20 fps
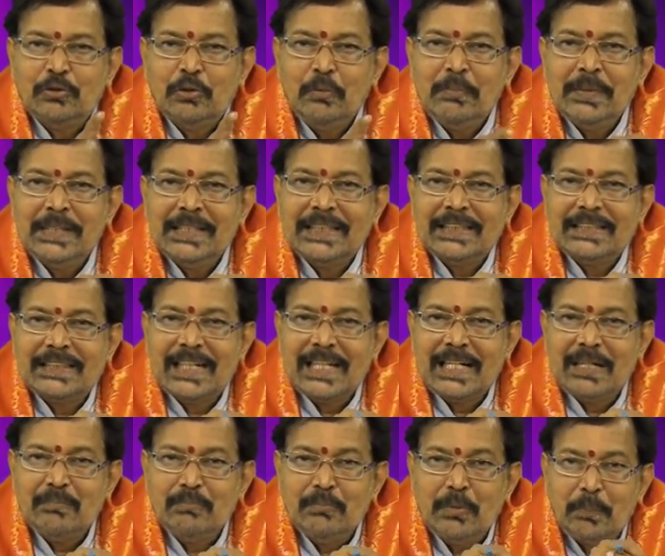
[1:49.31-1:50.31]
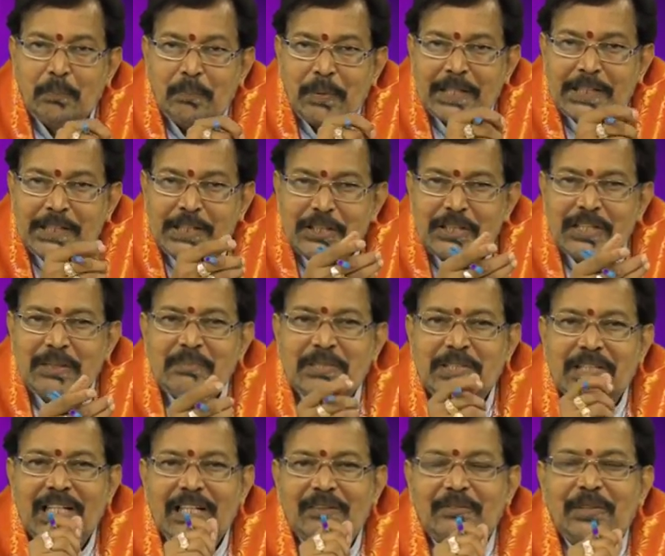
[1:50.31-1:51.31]
తొమ్మిది గంటల ముప్పై ఏడు
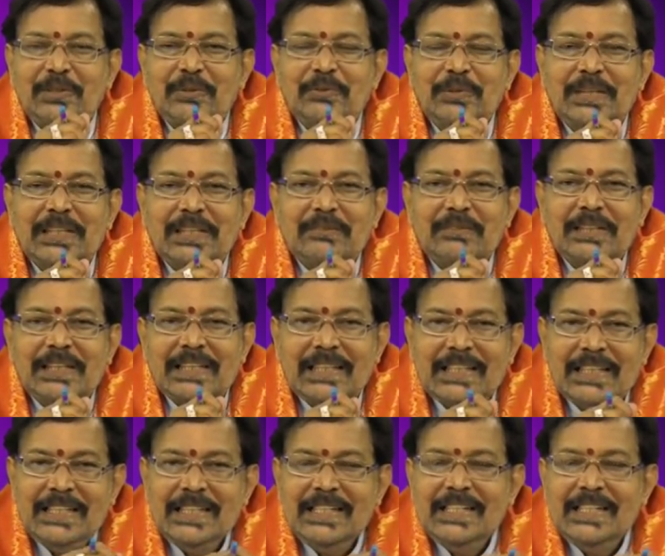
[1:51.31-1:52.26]
నిమిషాల వరకు ఉన్నటువంటి